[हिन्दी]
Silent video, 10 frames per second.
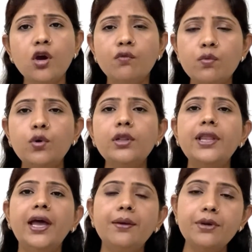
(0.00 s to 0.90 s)
वो
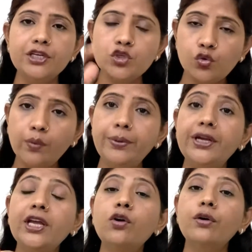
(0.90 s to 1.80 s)
बोलता है भाई स्टॉप
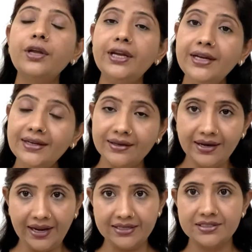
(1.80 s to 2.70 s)
ईटिंग और ईट
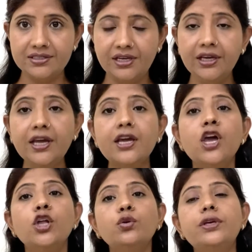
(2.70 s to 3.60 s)
लेस ठीक है
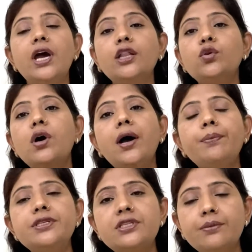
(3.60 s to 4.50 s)
तो या तो
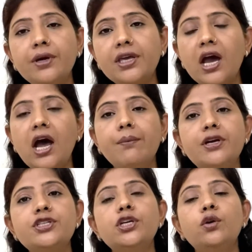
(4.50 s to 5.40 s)
आप स्टमक या
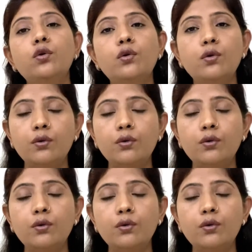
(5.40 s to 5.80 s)
आमाशय को